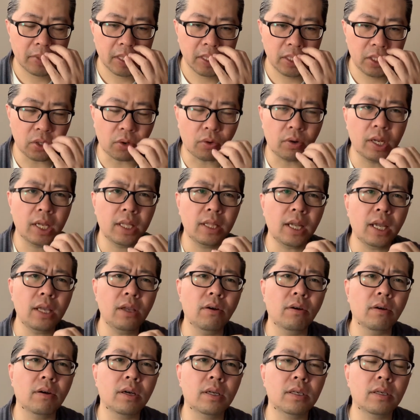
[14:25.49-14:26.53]
九十年代
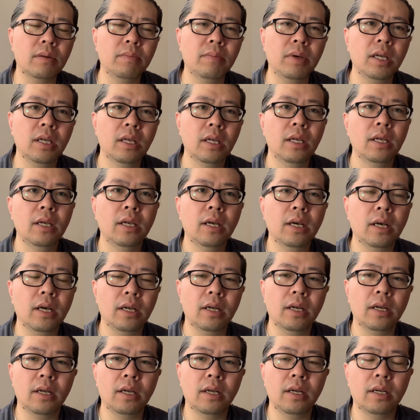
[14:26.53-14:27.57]
有个什么
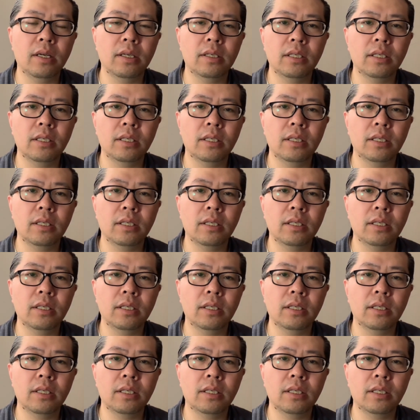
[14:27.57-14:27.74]
啊，